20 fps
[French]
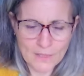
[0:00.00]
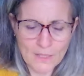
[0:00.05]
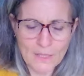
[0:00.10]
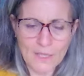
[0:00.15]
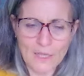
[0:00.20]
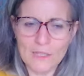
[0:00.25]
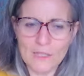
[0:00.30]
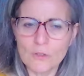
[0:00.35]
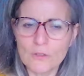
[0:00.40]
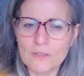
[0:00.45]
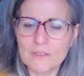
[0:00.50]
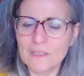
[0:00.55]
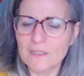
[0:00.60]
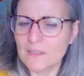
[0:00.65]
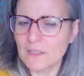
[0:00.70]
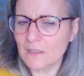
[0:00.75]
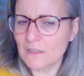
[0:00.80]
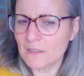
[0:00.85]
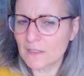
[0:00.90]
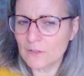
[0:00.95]
Et de
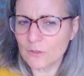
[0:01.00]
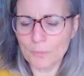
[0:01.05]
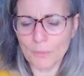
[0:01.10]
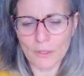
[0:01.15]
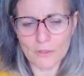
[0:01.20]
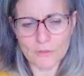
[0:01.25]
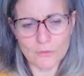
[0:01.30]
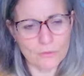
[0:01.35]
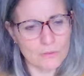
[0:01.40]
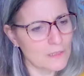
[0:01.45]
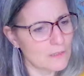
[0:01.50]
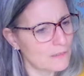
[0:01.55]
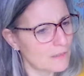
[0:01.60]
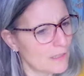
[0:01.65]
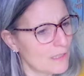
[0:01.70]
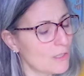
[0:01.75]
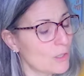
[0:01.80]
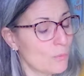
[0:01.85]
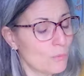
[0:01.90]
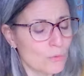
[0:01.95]
saisir des
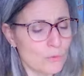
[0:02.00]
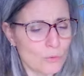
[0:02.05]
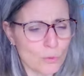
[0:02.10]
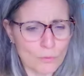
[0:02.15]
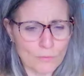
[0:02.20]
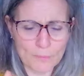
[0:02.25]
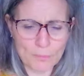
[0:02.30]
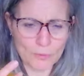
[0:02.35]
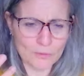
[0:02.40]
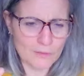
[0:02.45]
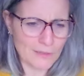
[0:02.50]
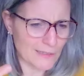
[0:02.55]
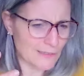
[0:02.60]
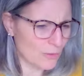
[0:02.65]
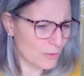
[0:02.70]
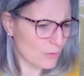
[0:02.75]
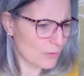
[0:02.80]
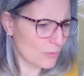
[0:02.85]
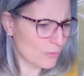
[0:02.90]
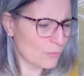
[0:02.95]
opportunités que vous trouvez
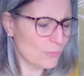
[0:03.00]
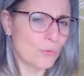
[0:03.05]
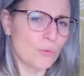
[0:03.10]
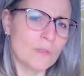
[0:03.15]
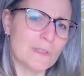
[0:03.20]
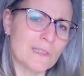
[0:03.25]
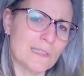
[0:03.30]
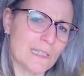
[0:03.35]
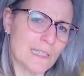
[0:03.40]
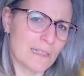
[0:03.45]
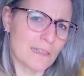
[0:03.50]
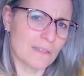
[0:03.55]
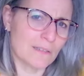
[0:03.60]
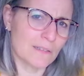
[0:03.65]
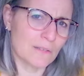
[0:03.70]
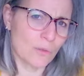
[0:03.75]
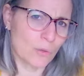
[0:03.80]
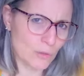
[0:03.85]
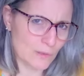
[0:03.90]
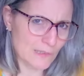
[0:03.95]
peut-être euh, futiles
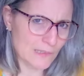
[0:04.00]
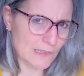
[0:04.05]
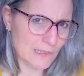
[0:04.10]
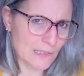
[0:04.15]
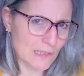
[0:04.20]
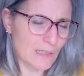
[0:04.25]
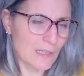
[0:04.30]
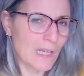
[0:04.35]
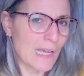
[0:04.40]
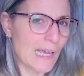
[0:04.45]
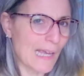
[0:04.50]
aussi.